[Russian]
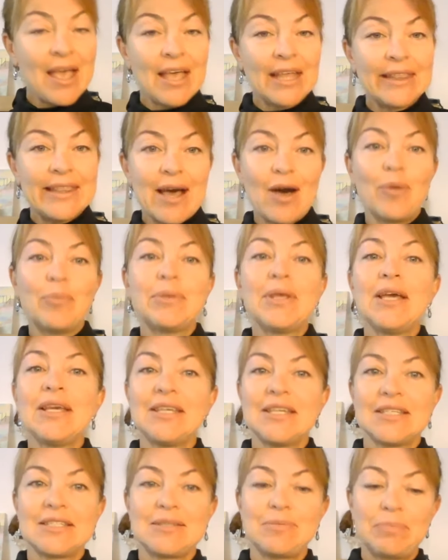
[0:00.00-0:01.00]
Да, у меня
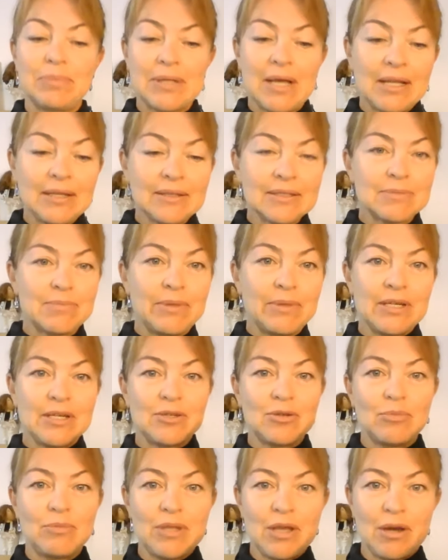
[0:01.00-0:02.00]
есть план.
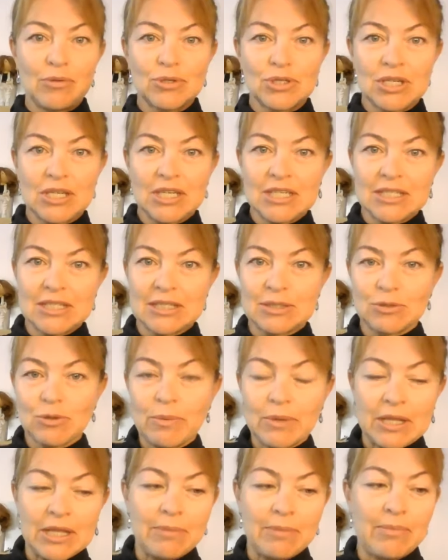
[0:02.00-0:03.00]
Смотрите, у меня уже есть
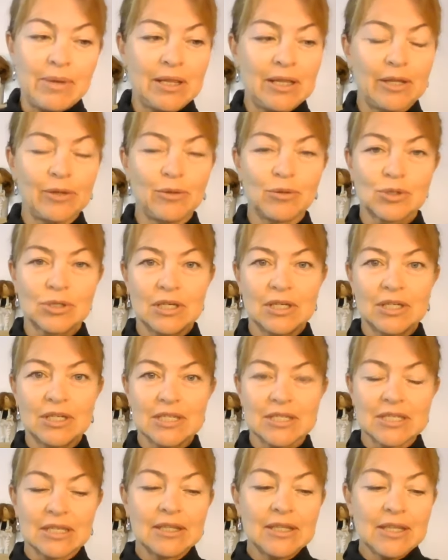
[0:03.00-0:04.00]
собрана моя ладошка
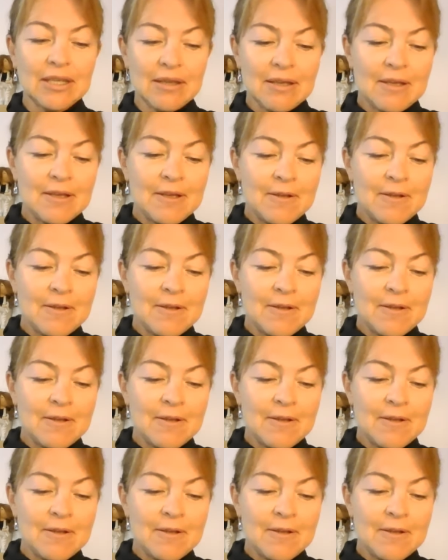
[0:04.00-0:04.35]
красоты.